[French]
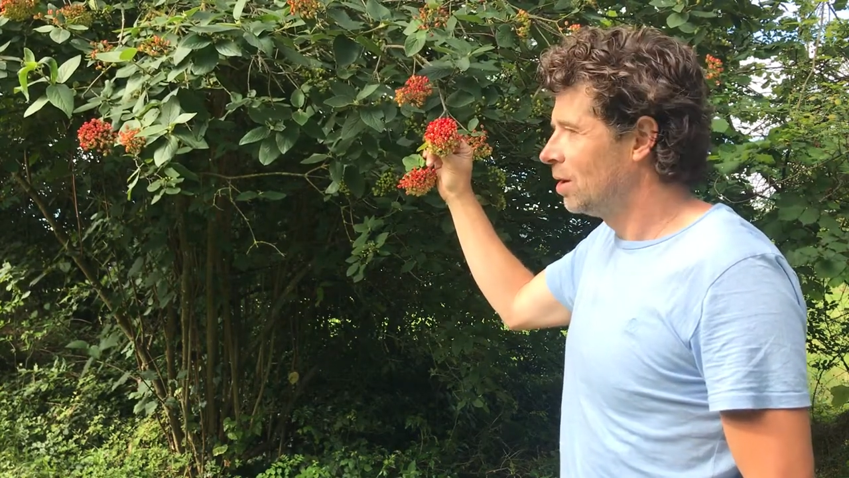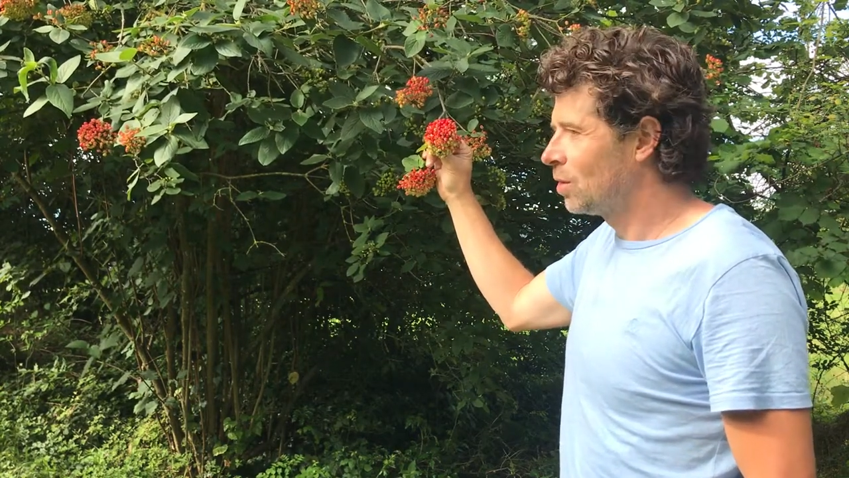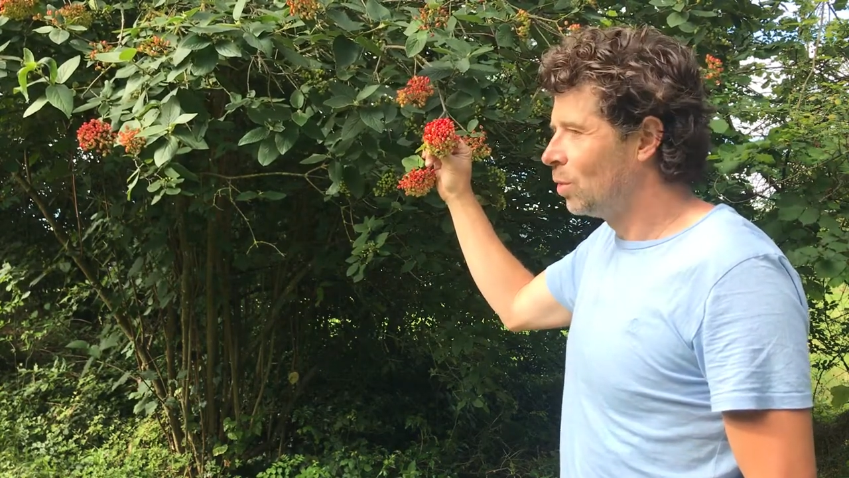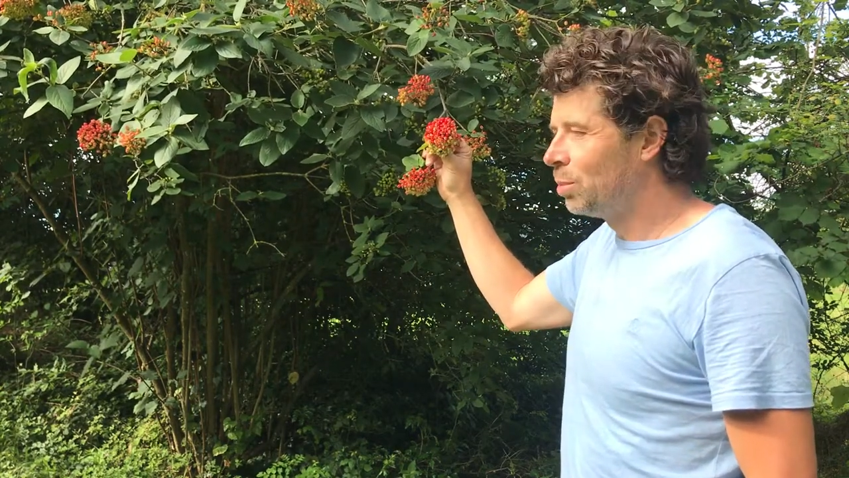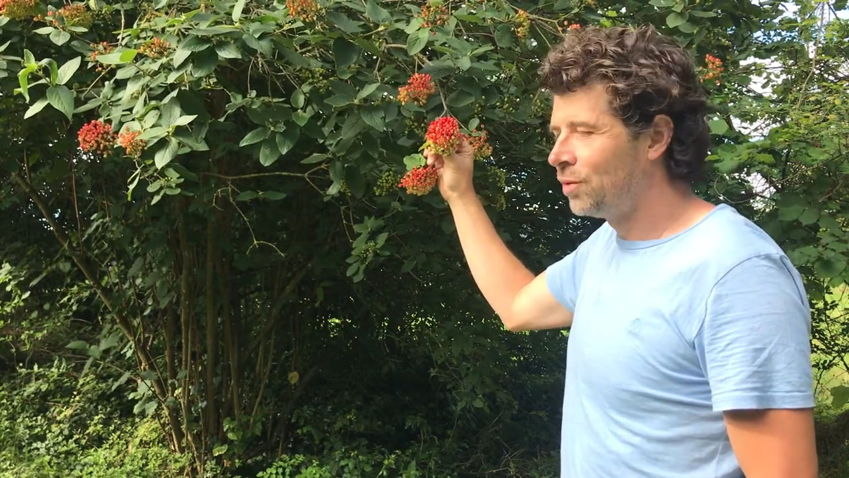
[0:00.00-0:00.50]

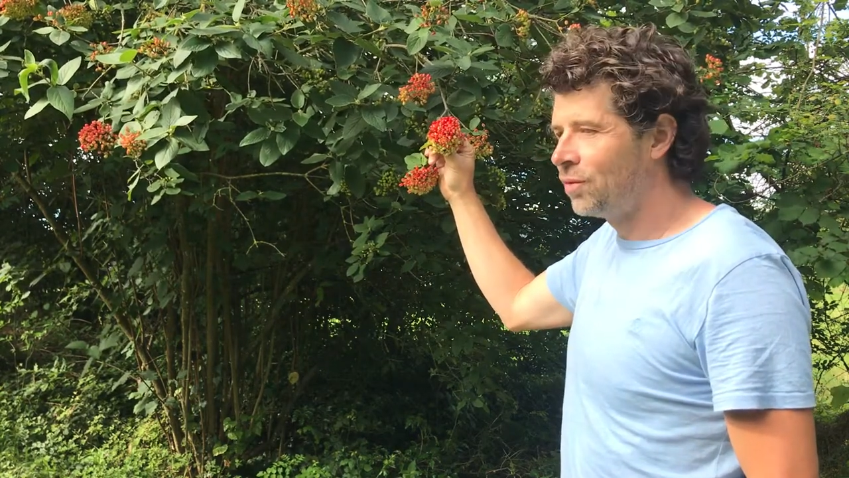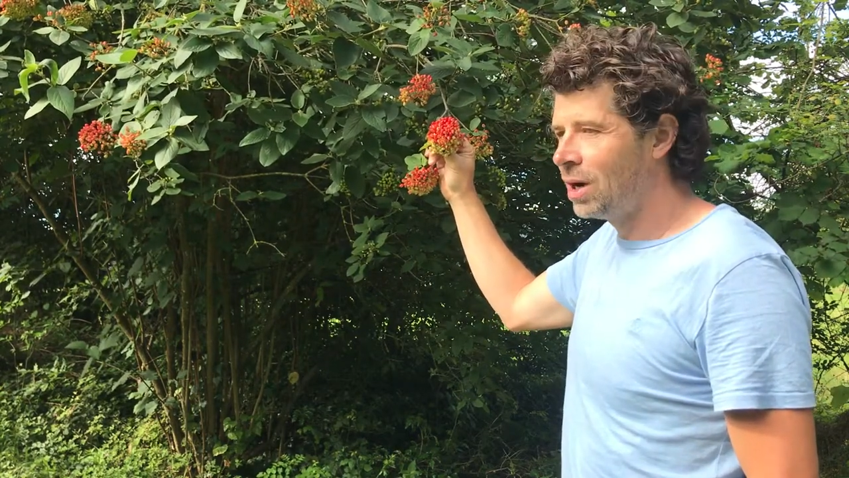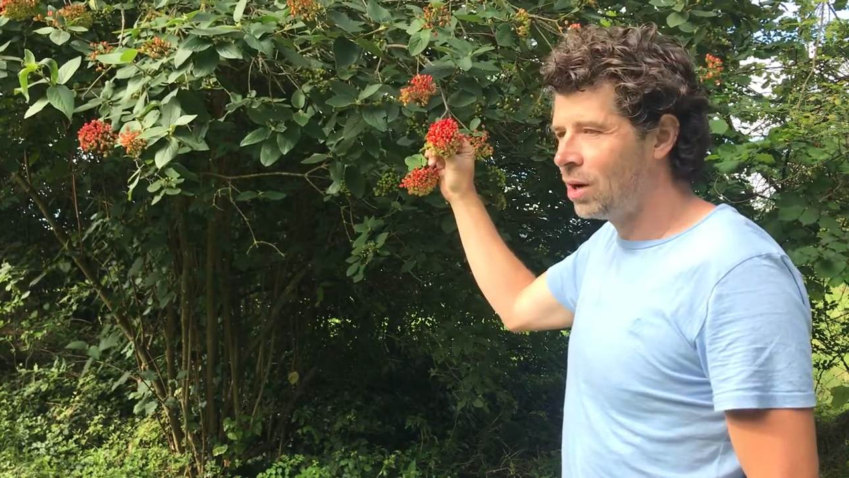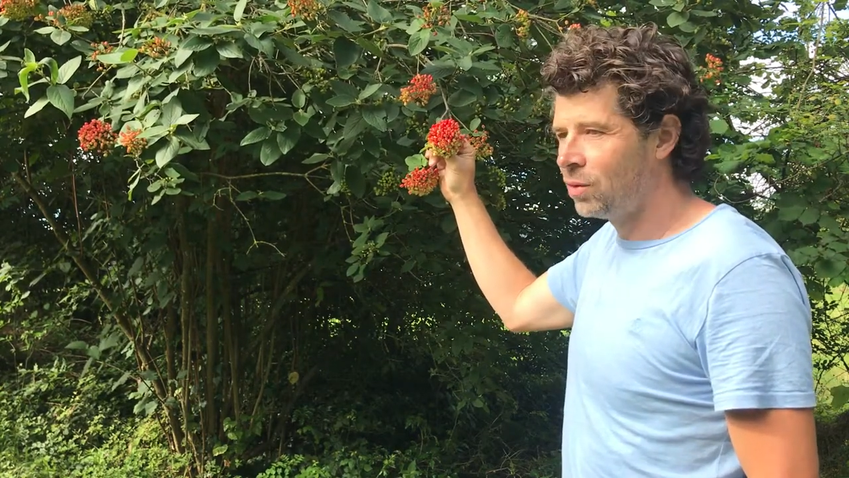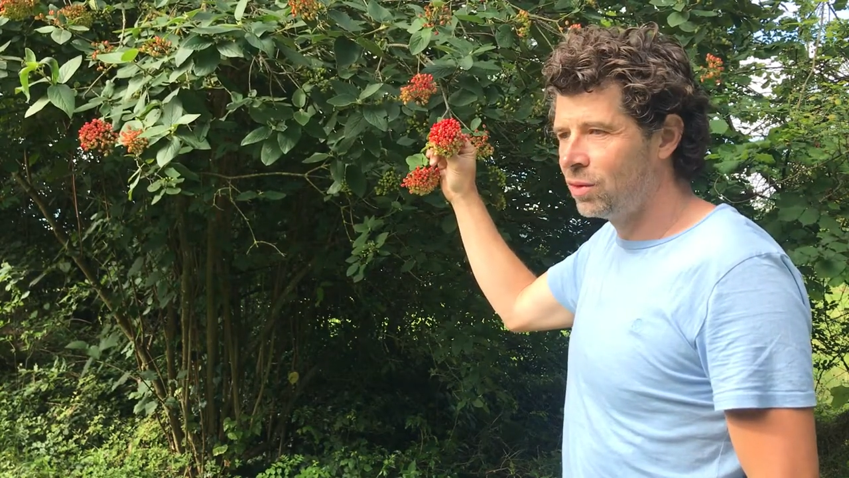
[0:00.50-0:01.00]
qu'on peut
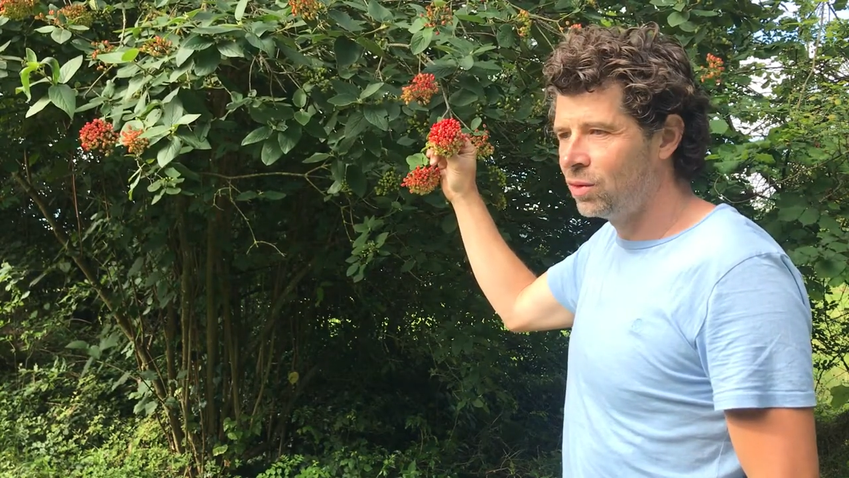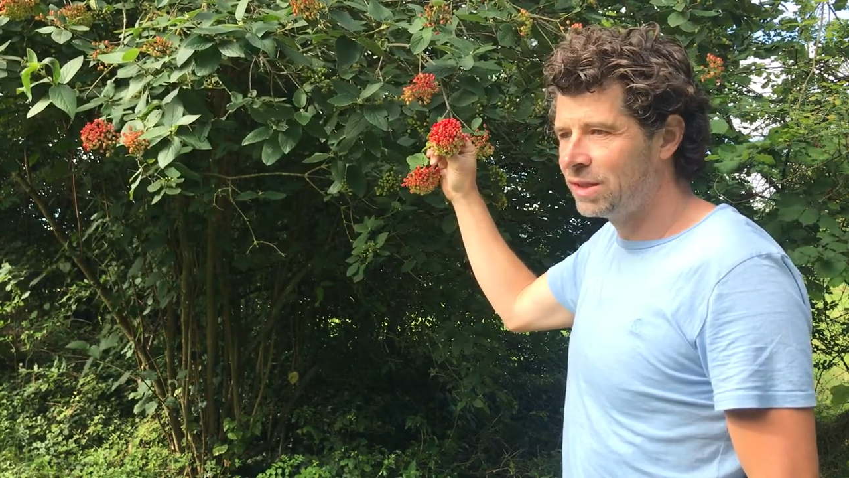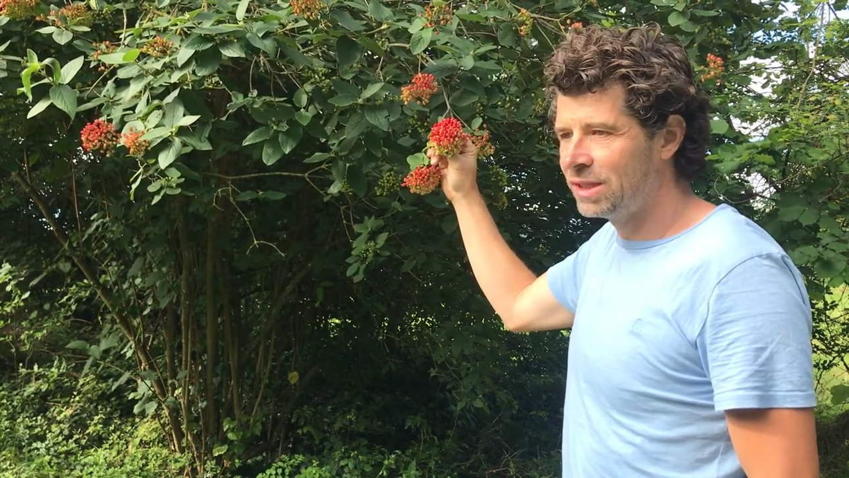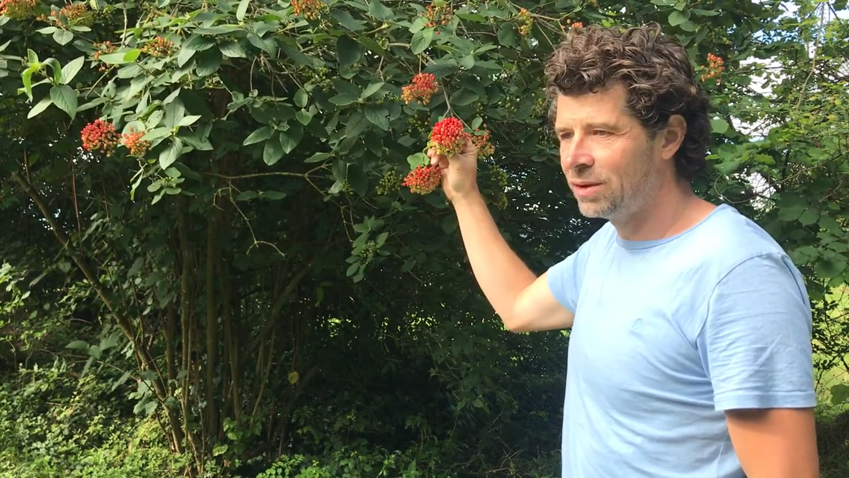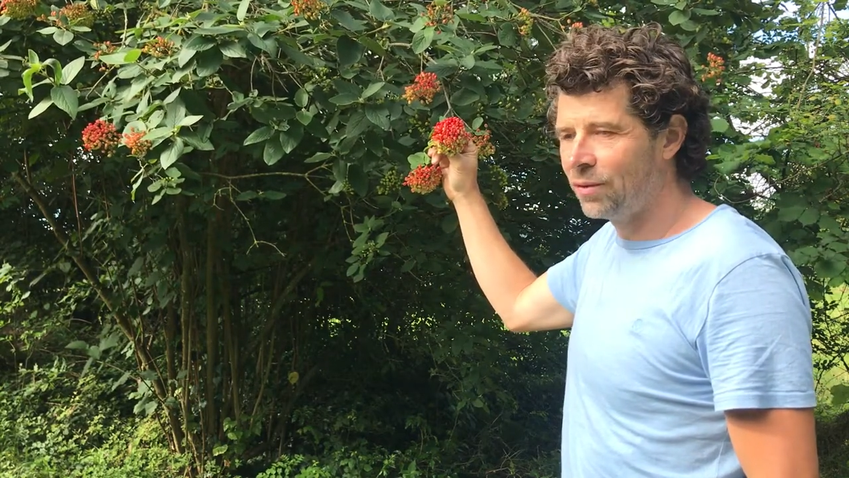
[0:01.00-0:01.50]
voir
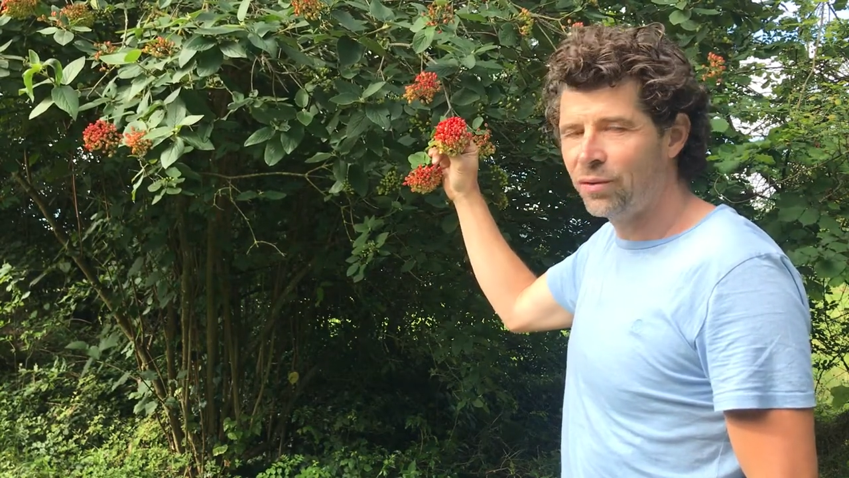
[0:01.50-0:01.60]
aussi en